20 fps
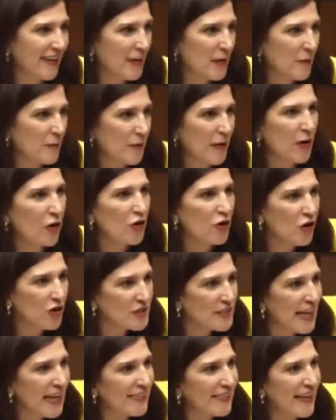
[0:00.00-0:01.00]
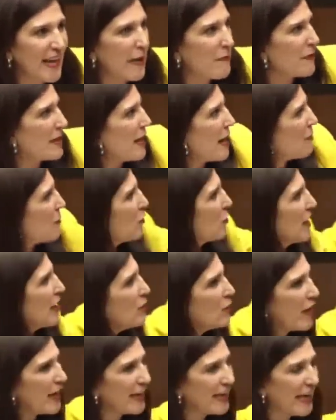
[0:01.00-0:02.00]
pero no se atreven a
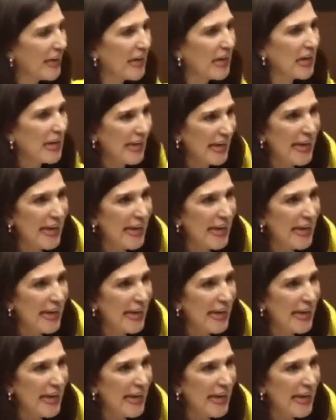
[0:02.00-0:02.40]
ponerlo aquí